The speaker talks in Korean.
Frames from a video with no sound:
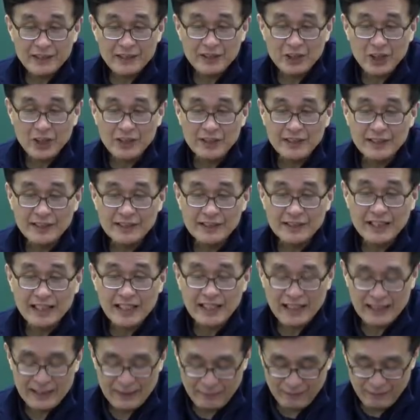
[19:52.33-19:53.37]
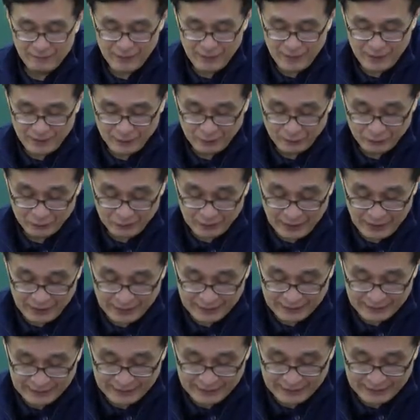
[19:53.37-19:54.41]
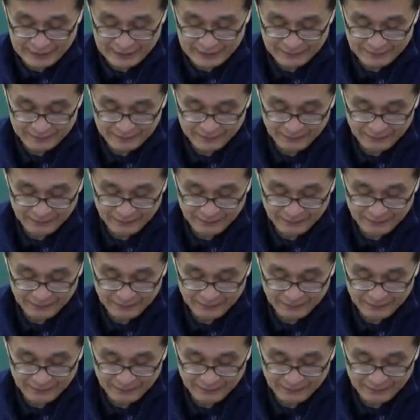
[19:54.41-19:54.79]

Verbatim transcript: 전세 임대주택이 있어요.